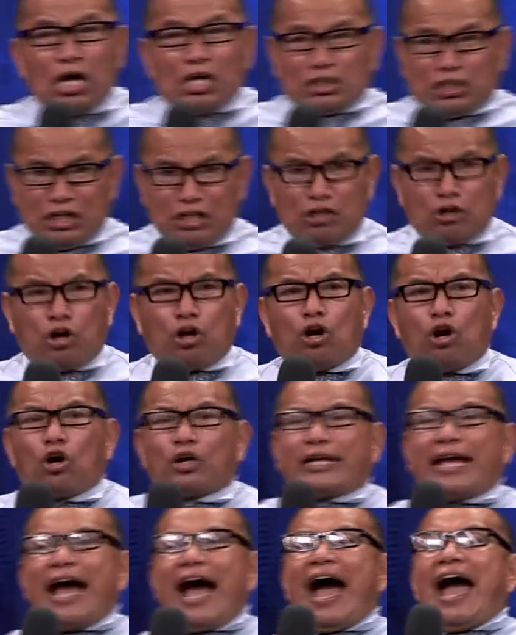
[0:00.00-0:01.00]
sino
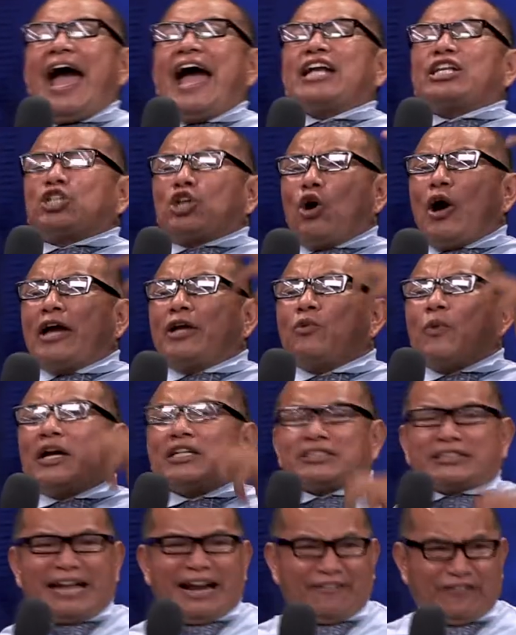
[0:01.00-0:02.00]
lo que ha hecho en
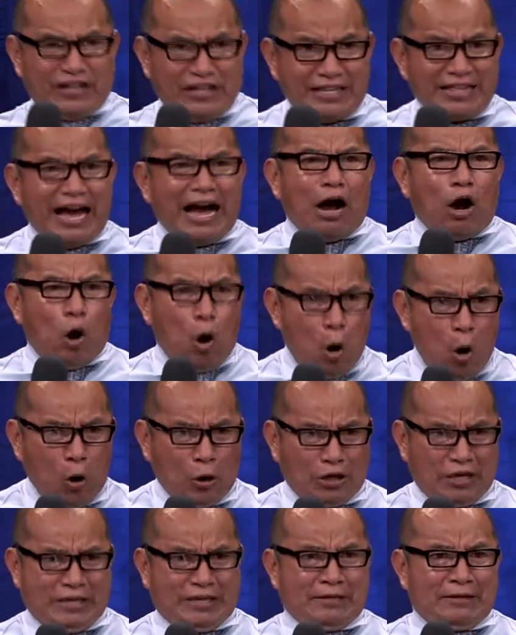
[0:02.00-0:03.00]
nuestra vida
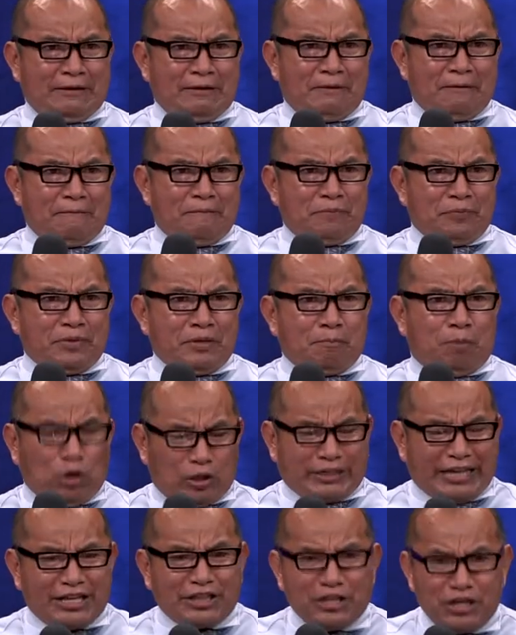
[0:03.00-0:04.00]
hoy.
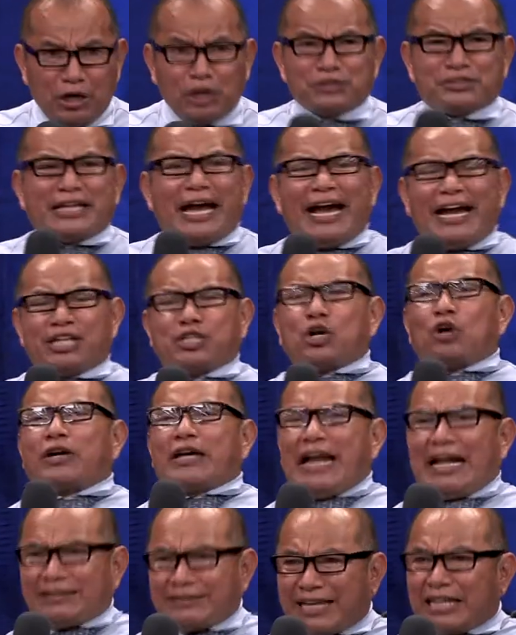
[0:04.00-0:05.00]
Porque Dios ha hecho
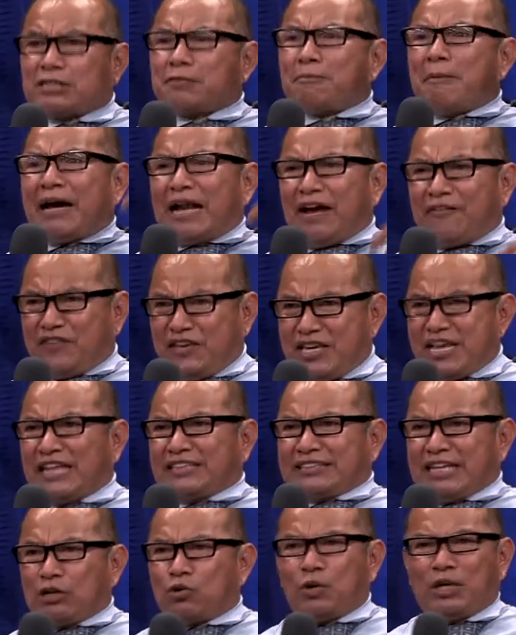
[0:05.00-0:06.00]
grandes
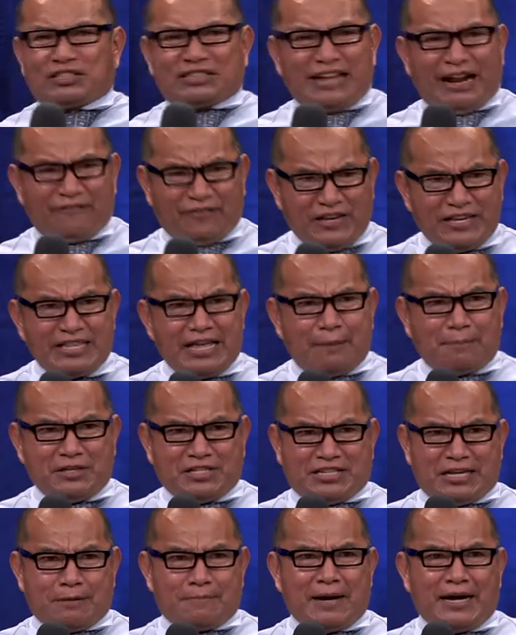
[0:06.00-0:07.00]
maravillas en nuestra vida,
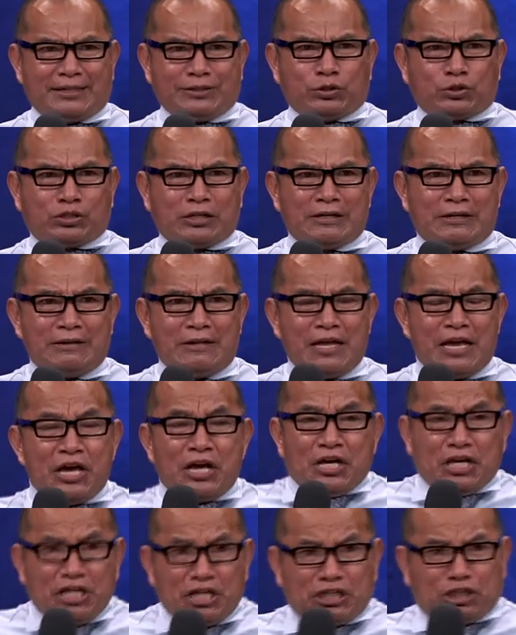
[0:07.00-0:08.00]
mis hermanos.
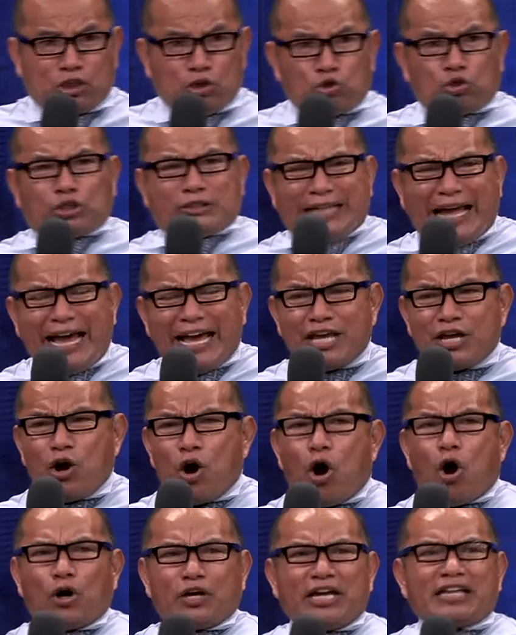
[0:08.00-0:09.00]
Y si usted y yo
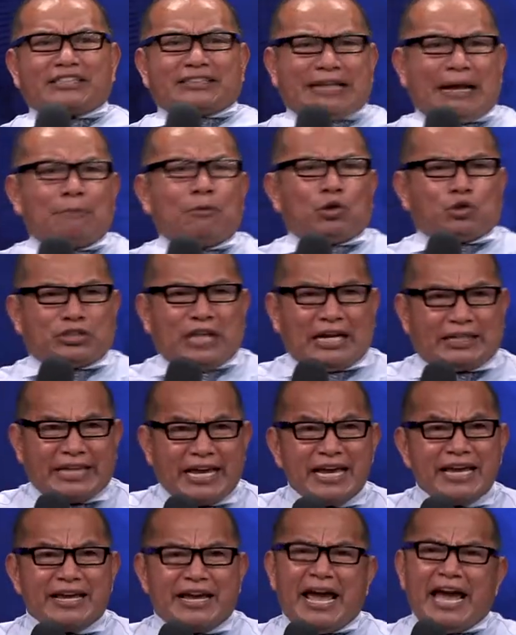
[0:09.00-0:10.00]
hoy estamos
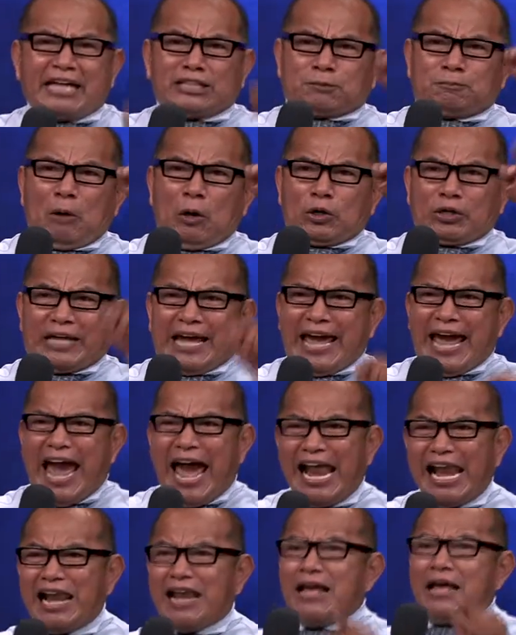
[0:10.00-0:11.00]
aquí, es porque
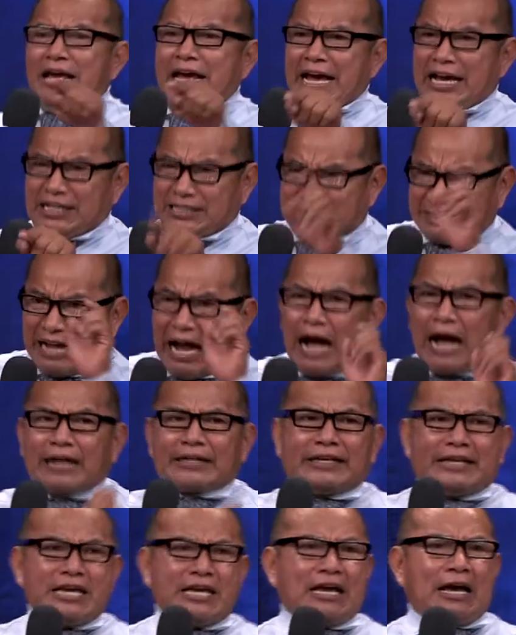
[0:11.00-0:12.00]
Él está
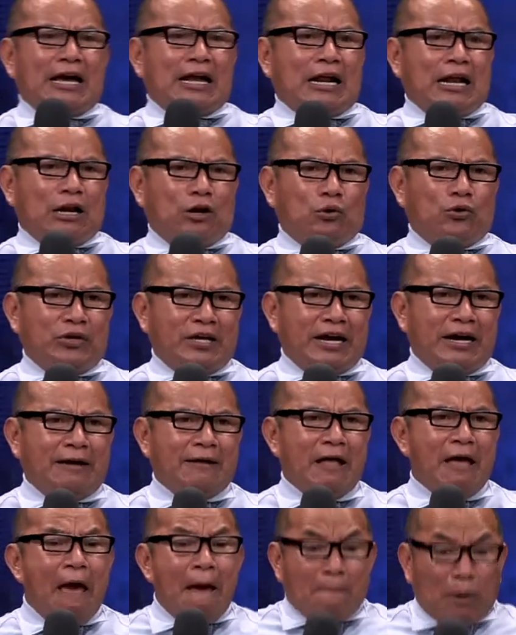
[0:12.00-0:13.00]
aquí, aleluya.
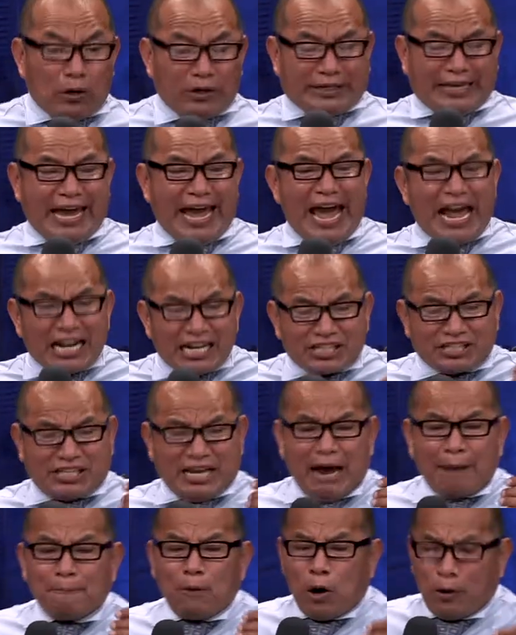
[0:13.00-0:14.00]
Porque Él se
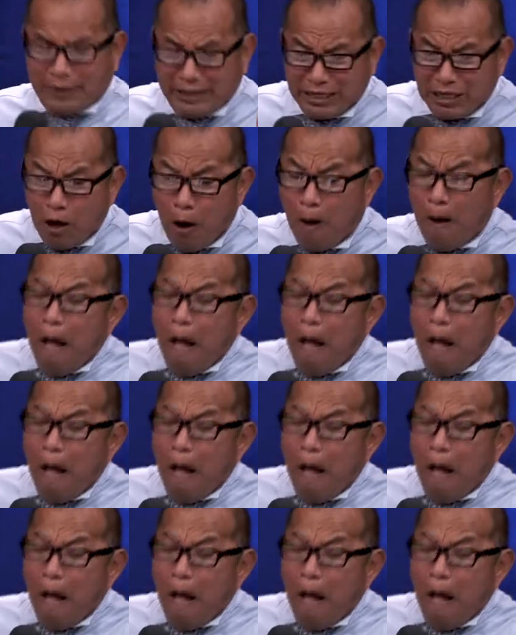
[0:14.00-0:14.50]
ha movido